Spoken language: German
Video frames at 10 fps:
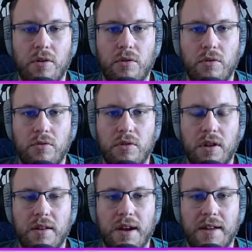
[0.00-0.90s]
und
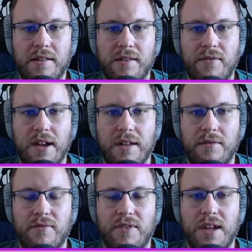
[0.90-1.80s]
das
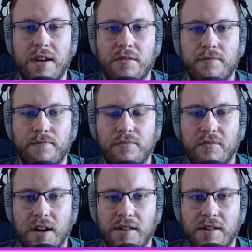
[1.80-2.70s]
werden wir,
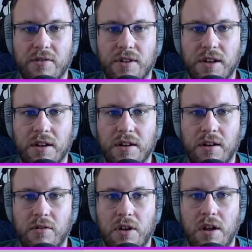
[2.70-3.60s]
weiß ich noch nicht genau,